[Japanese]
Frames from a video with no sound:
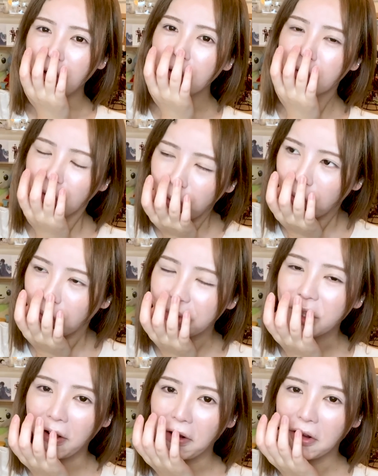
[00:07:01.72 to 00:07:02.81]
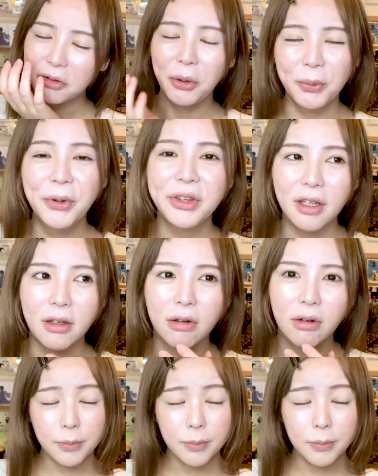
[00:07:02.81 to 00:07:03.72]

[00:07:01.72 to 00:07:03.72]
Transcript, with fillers: て、あ、そうみたいな、と思って、